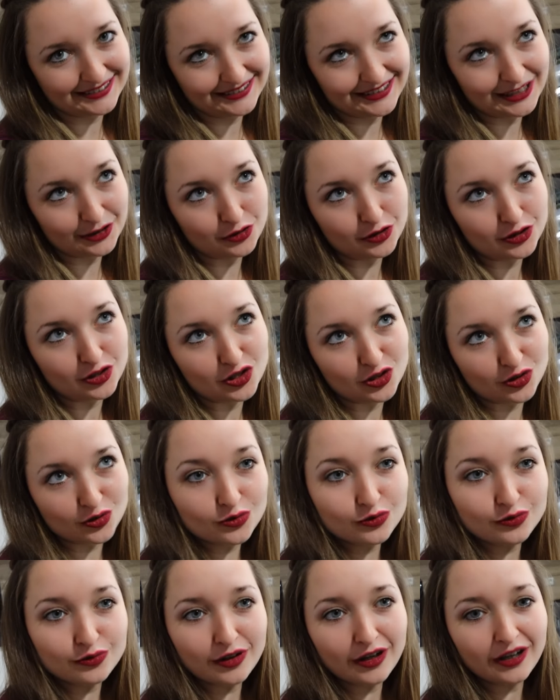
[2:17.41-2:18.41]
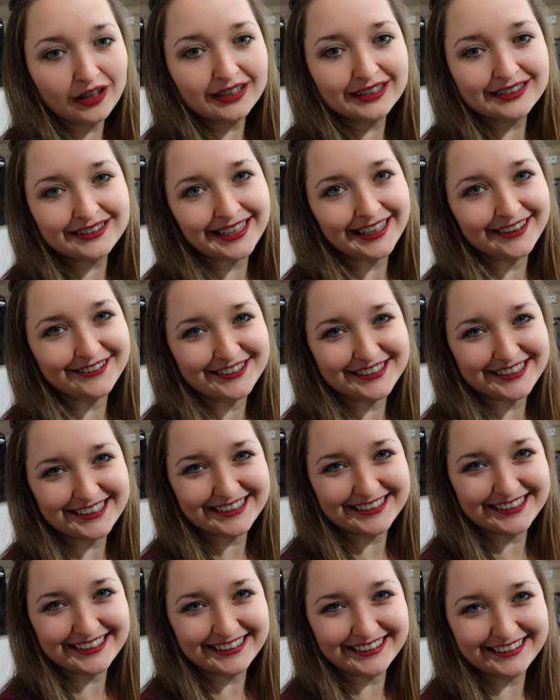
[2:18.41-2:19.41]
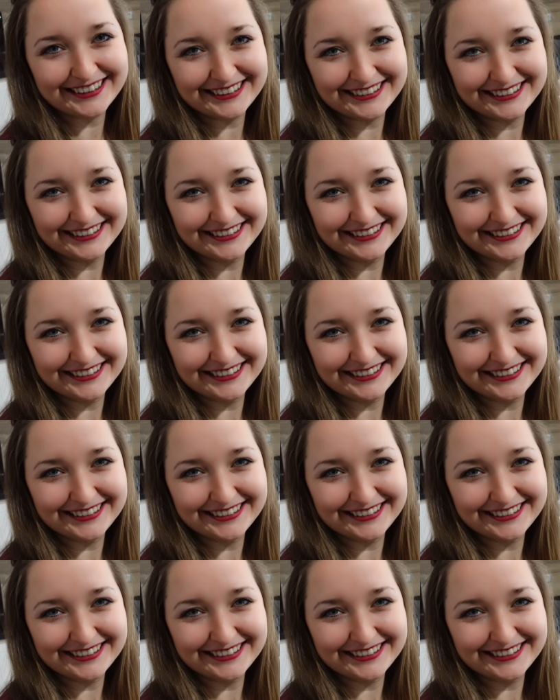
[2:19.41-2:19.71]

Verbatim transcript: Natürlich nicht zu voll, ich zeige euch das gleich.